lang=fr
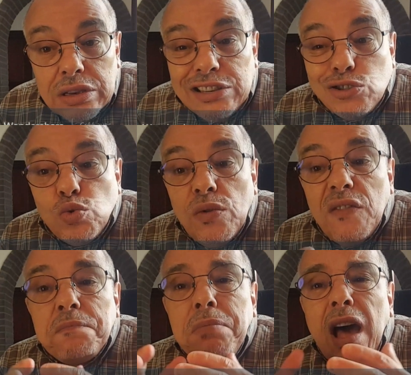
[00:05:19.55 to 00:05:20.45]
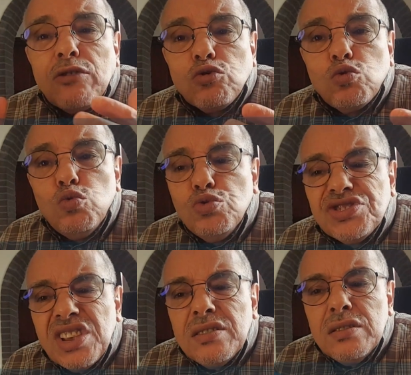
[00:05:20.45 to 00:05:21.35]
qui suivent partout
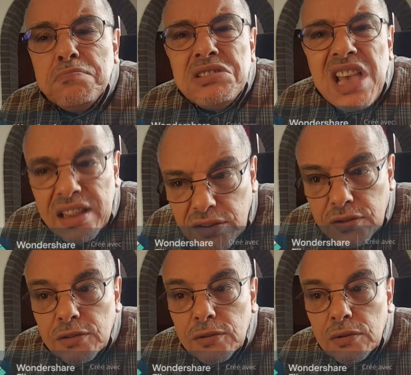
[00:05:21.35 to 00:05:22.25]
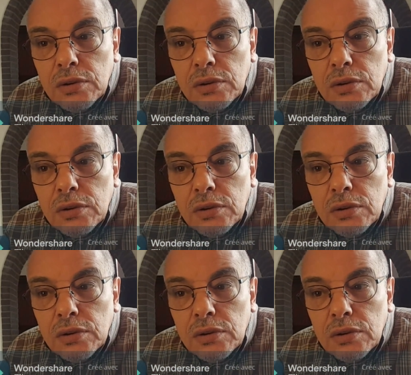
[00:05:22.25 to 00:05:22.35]
ces miettes